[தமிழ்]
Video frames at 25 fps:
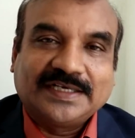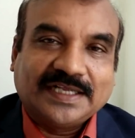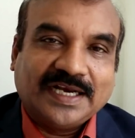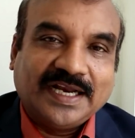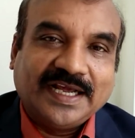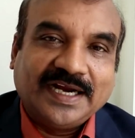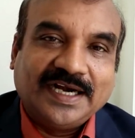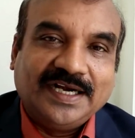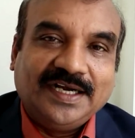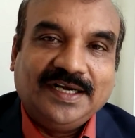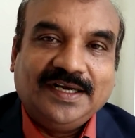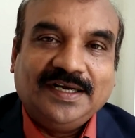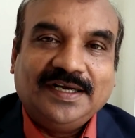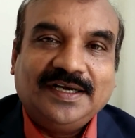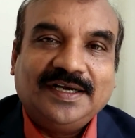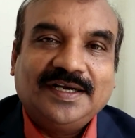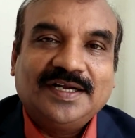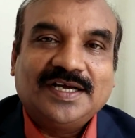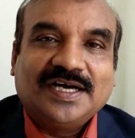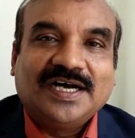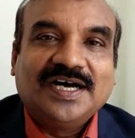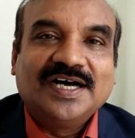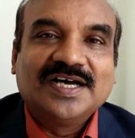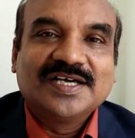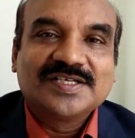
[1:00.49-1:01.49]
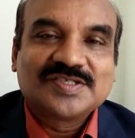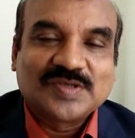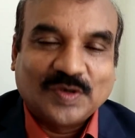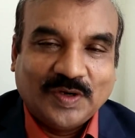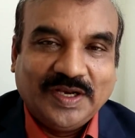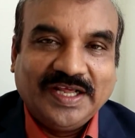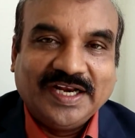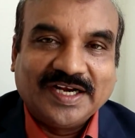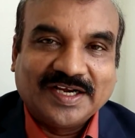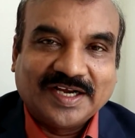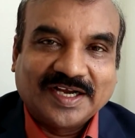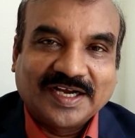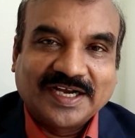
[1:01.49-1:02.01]
கட்டளைகள்
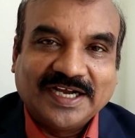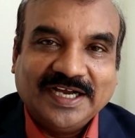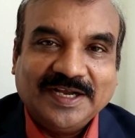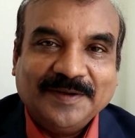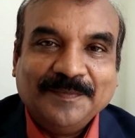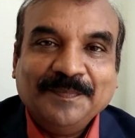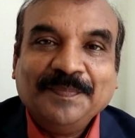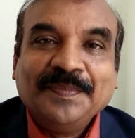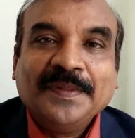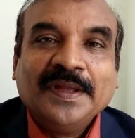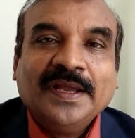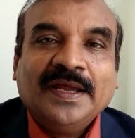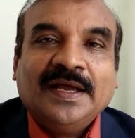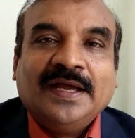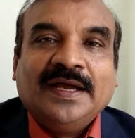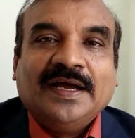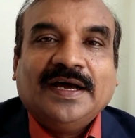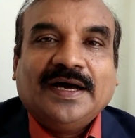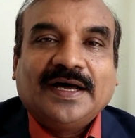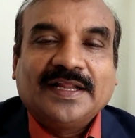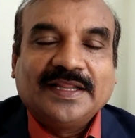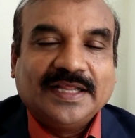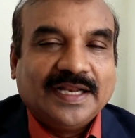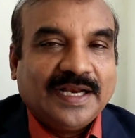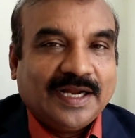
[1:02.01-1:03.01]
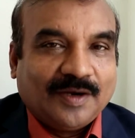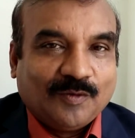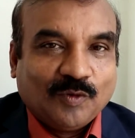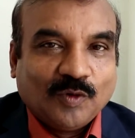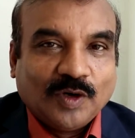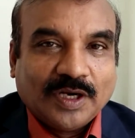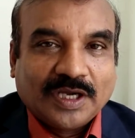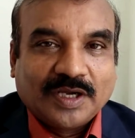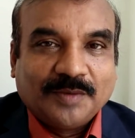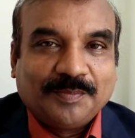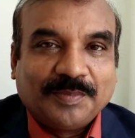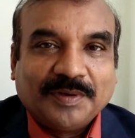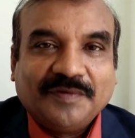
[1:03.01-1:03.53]
சொல்லியிருக்காங்க அதை நான்
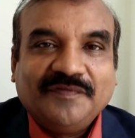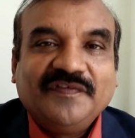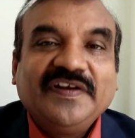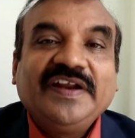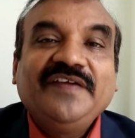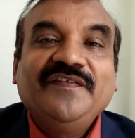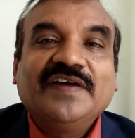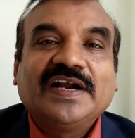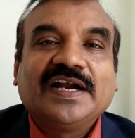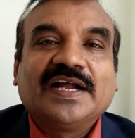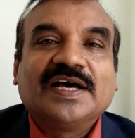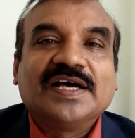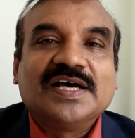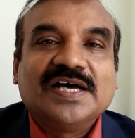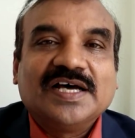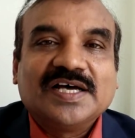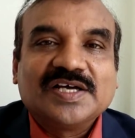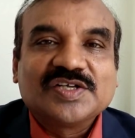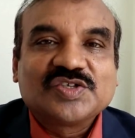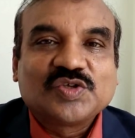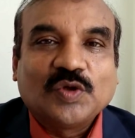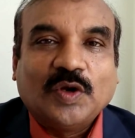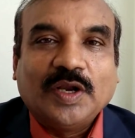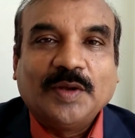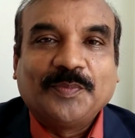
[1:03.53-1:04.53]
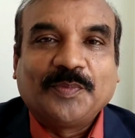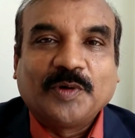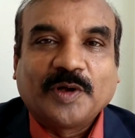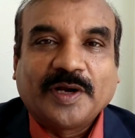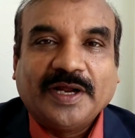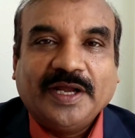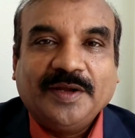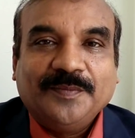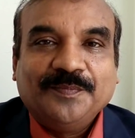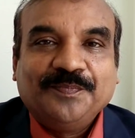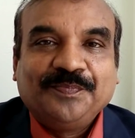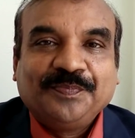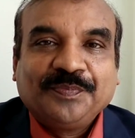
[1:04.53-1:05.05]
உங்களுக்கு இப்போ விரிவாக நான் சொல்ல
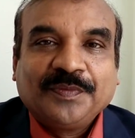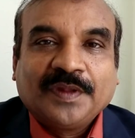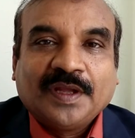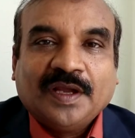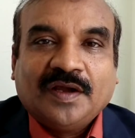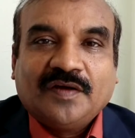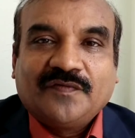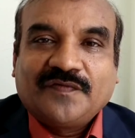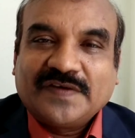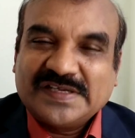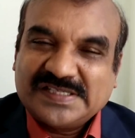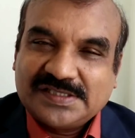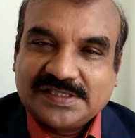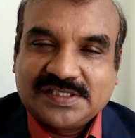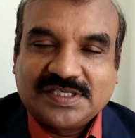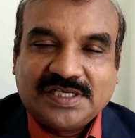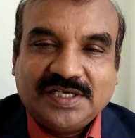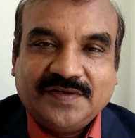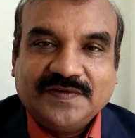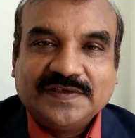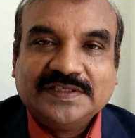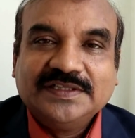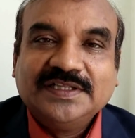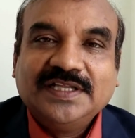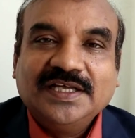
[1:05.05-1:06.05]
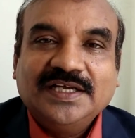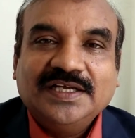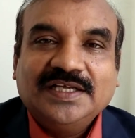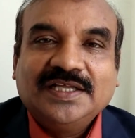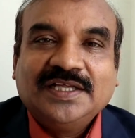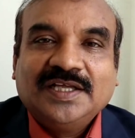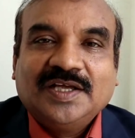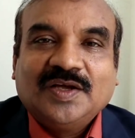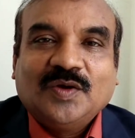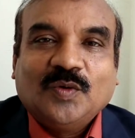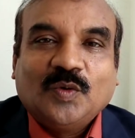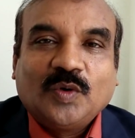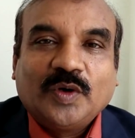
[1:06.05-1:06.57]
போகிறேன் ஃபஸ்ட்டு வந்து
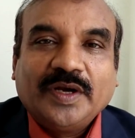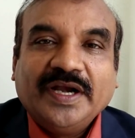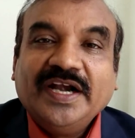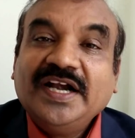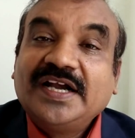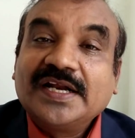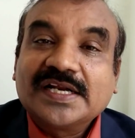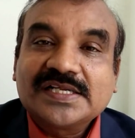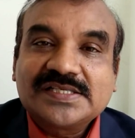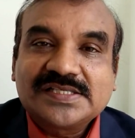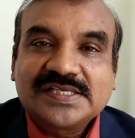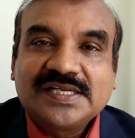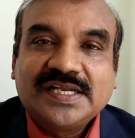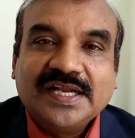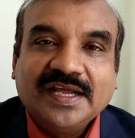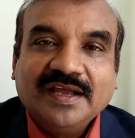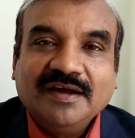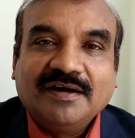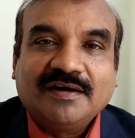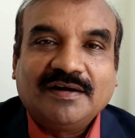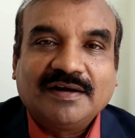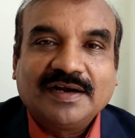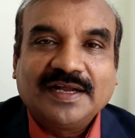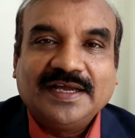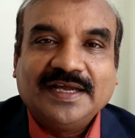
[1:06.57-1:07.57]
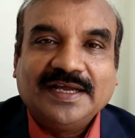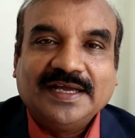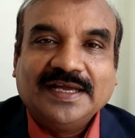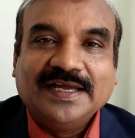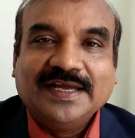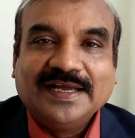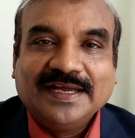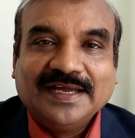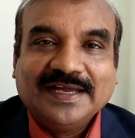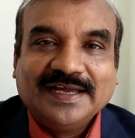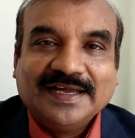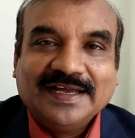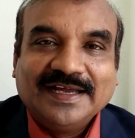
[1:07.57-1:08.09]
ஒரு இன்ட்ரெஸ்டிங்கான
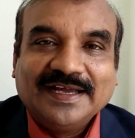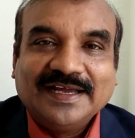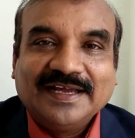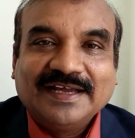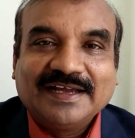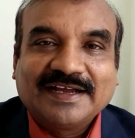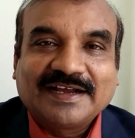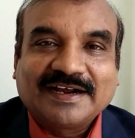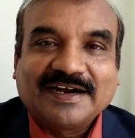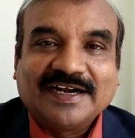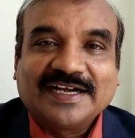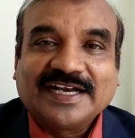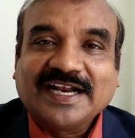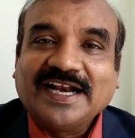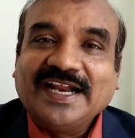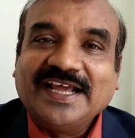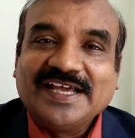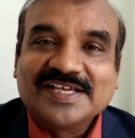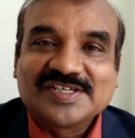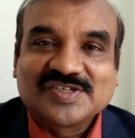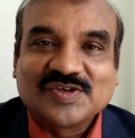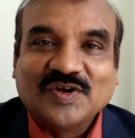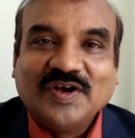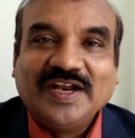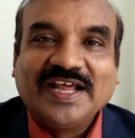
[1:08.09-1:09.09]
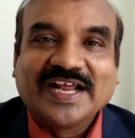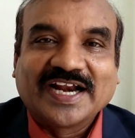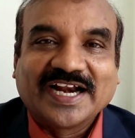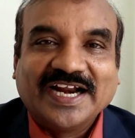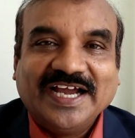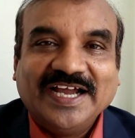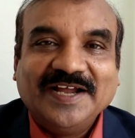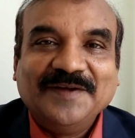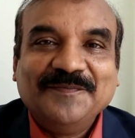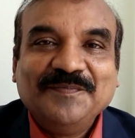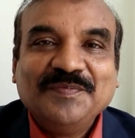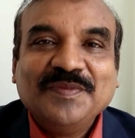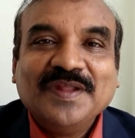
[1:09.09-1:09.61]
கட்டளையை
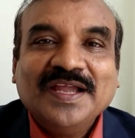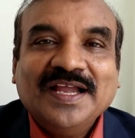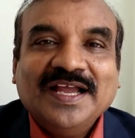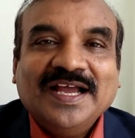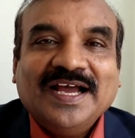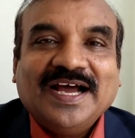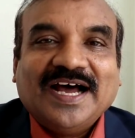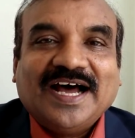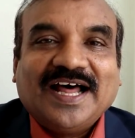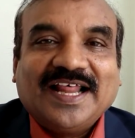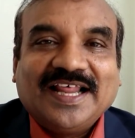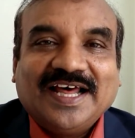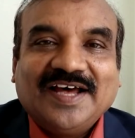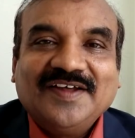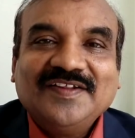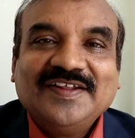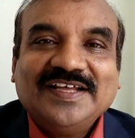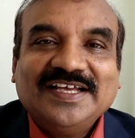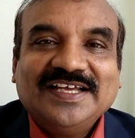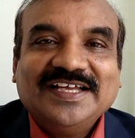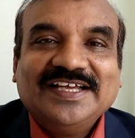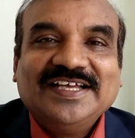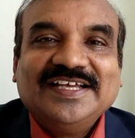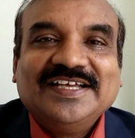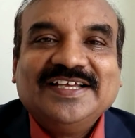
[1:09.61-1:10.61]
சொல்லிடுறேன் அதாவது